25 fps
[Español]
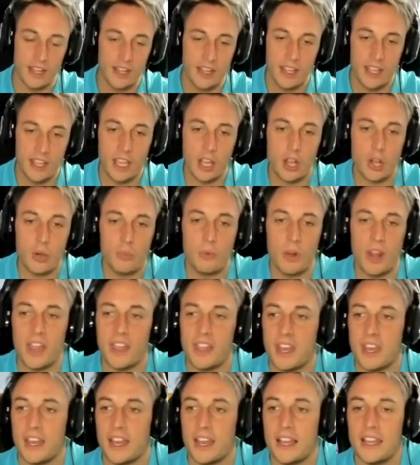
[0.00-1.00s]
es como la
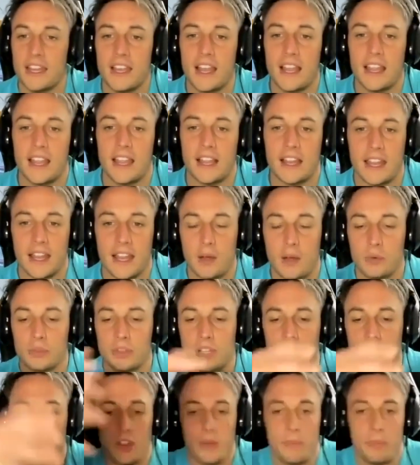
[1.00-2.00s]
adrenalina del que le gustan
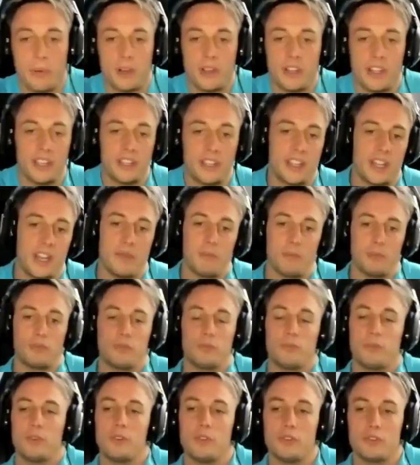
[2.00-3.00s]
los deportes extremos,
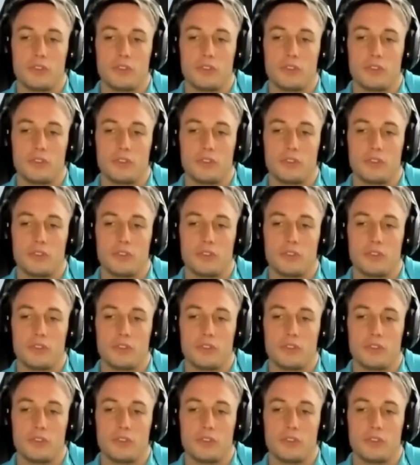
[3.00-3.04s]
supongo.